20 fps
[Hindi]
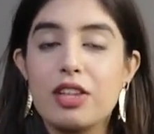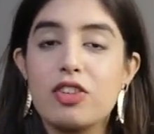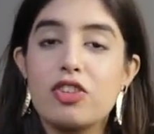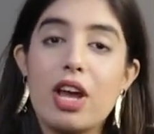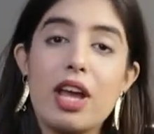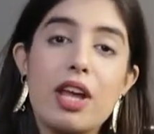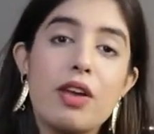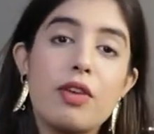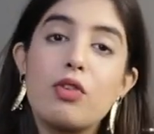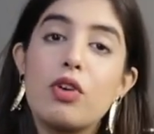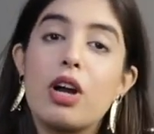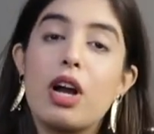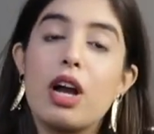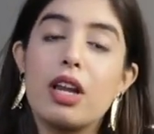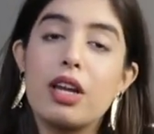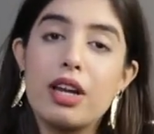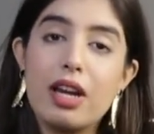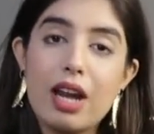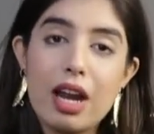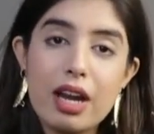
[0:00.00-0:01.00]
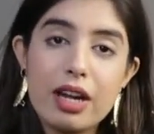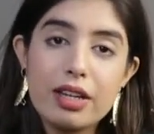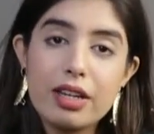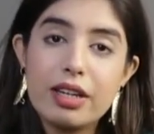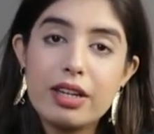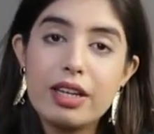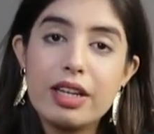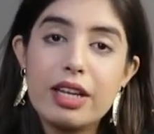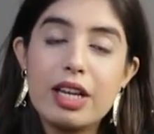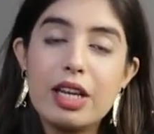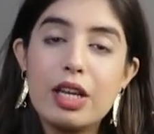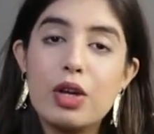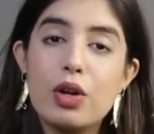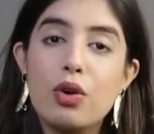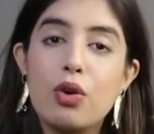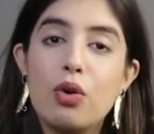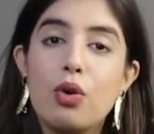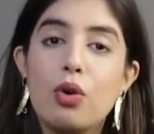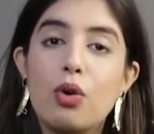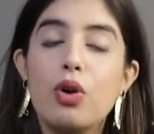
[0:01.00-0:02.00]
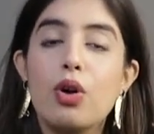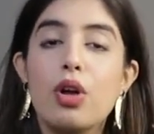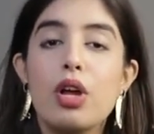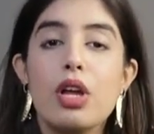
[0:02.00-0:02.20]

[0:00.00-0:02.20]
चाहे वो कलर ऐड करने के लिए हो